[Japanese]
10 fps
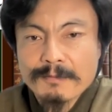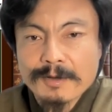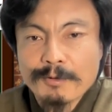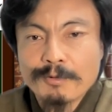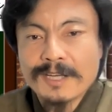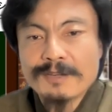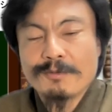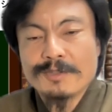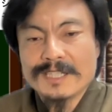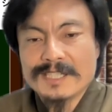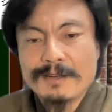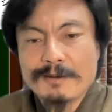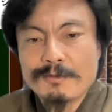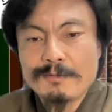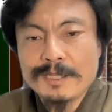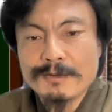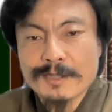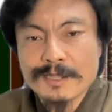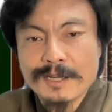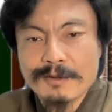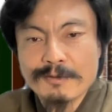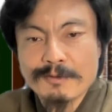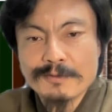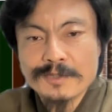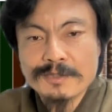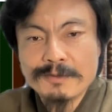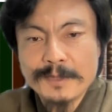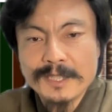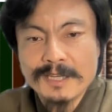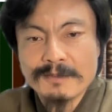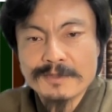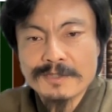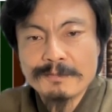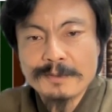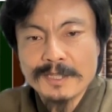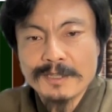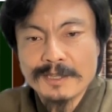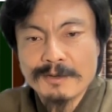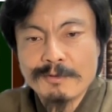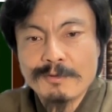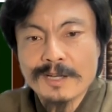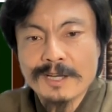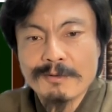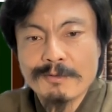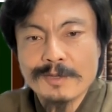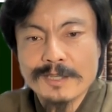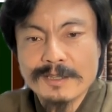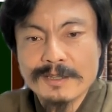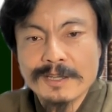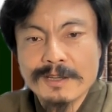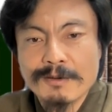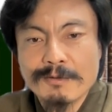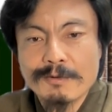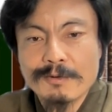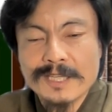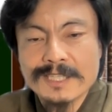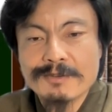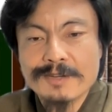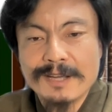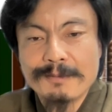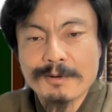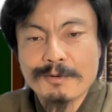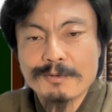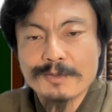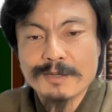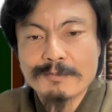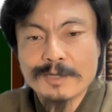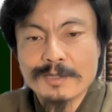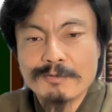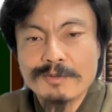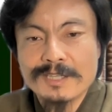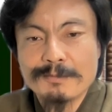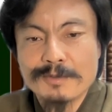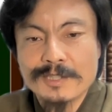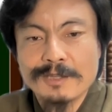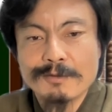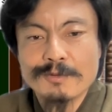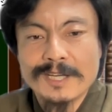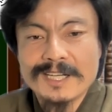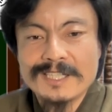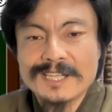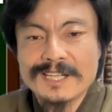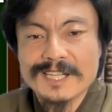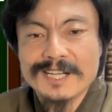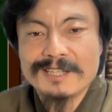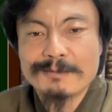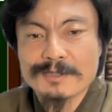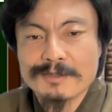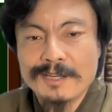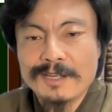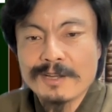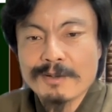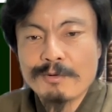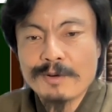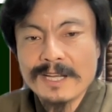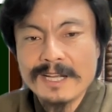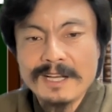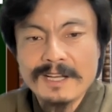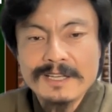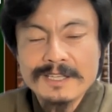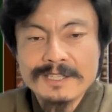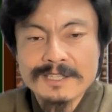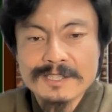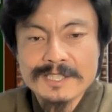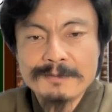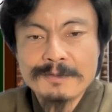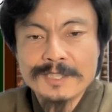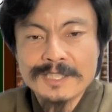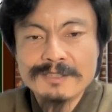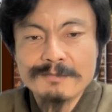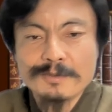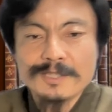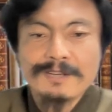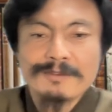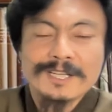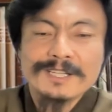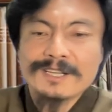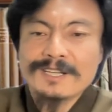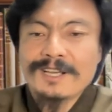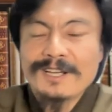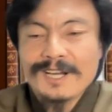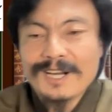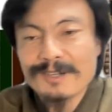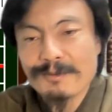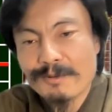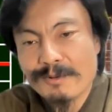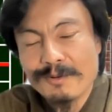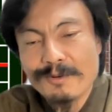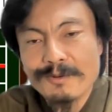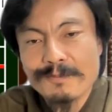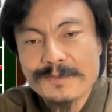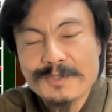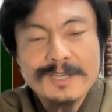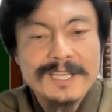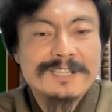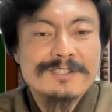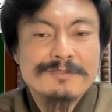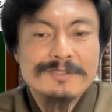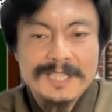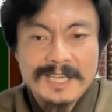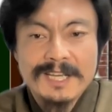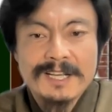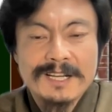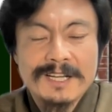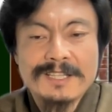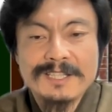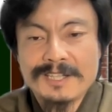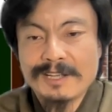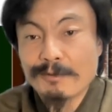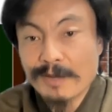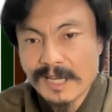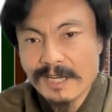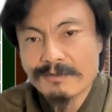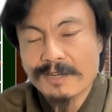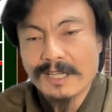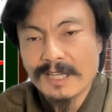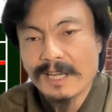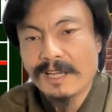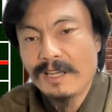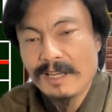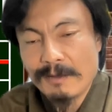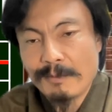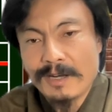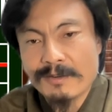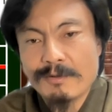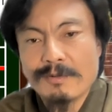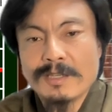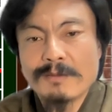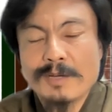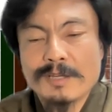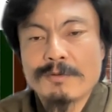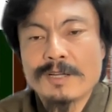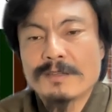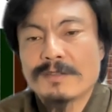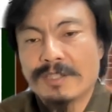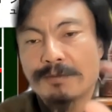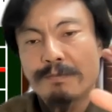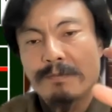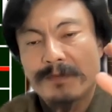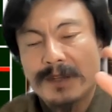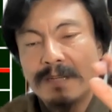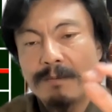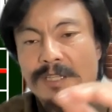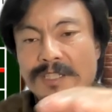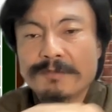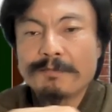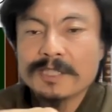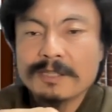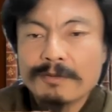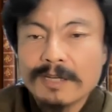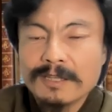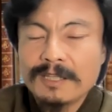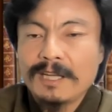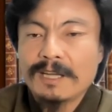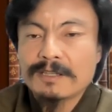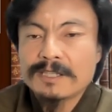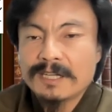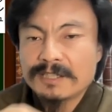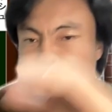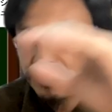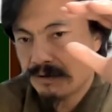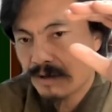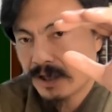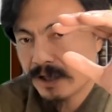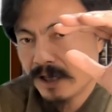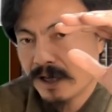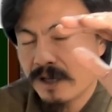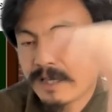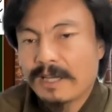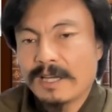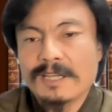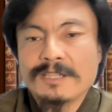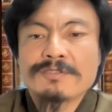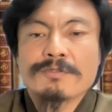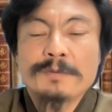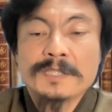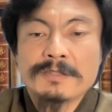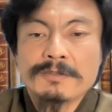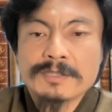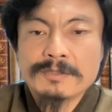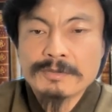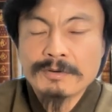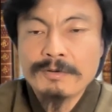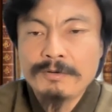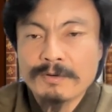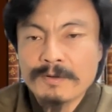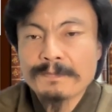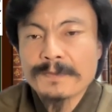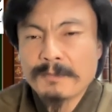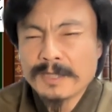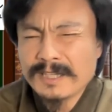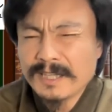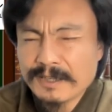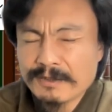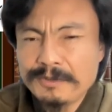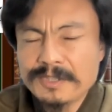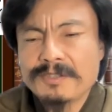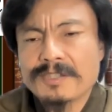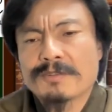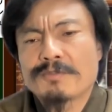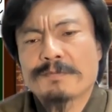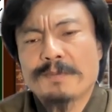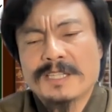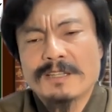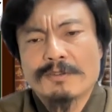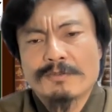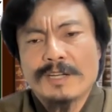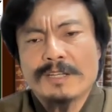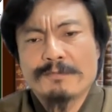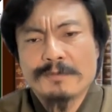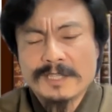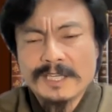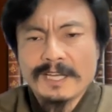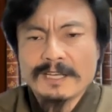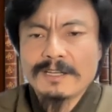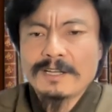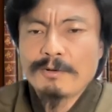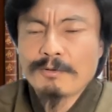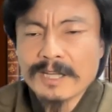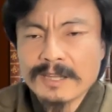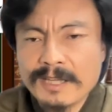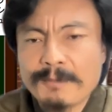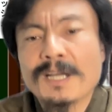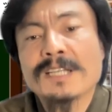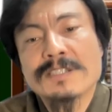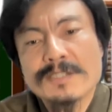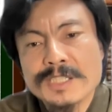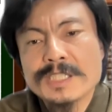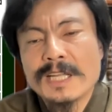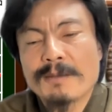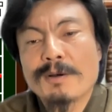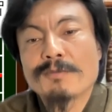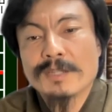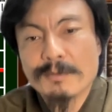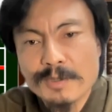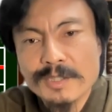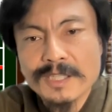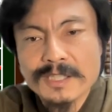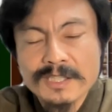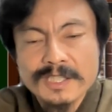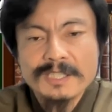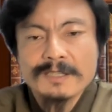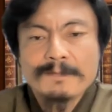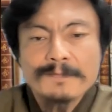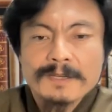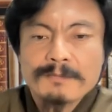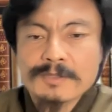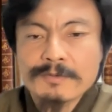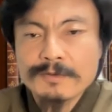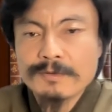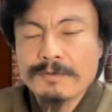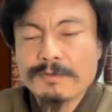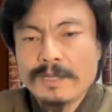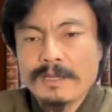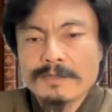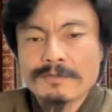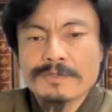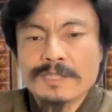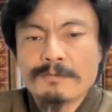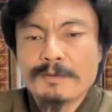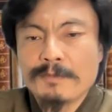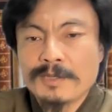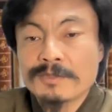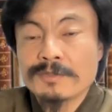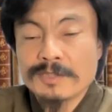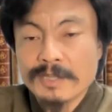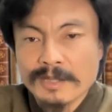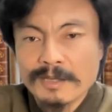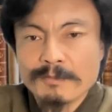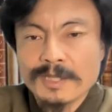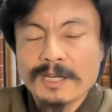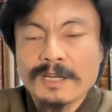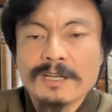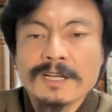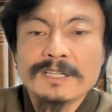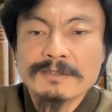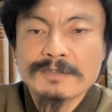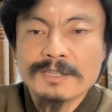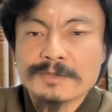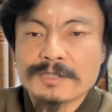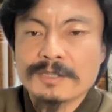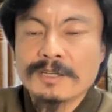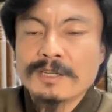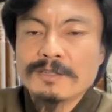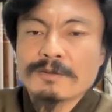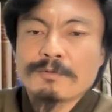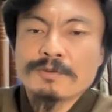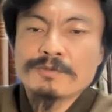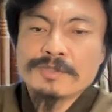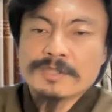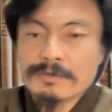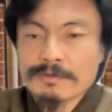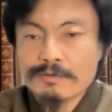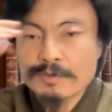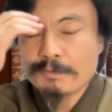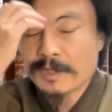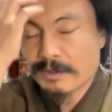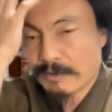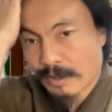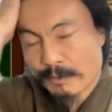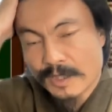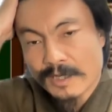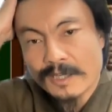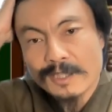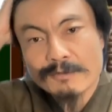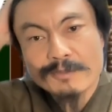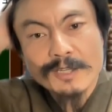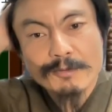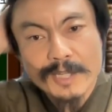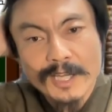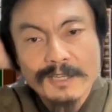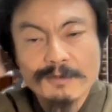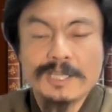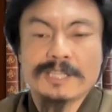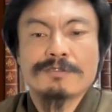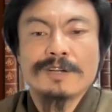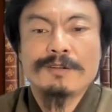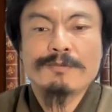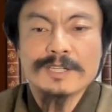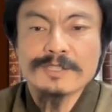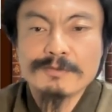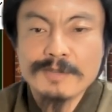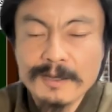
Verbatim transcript: まあ、こうなるようにですね、これ見てください。あの普通のパターン、普通のパターンね、ローンが多い。で、この安く買えばこういうふうになる。まあ、損益分岐点のこの赤い線が下がってますよね。これがいいんです。ちなみに私の物件は大体ね、あの10部屋中2部屋から2.5部屋くらいで回るように、まあ、要は20利回り20%で買って、さらに金利を上げて、えー、25%にする。それを、まあ、大体ね、空室率50%くらいの物件を買って満室にして、まあ、売ってもいいですし、まあ、そういうね、そうしたら、満室にしたらね、みんな買いたくなりますんで、でこれ空室率50%だったらみんな買いたくないので、安く買えるわけですよ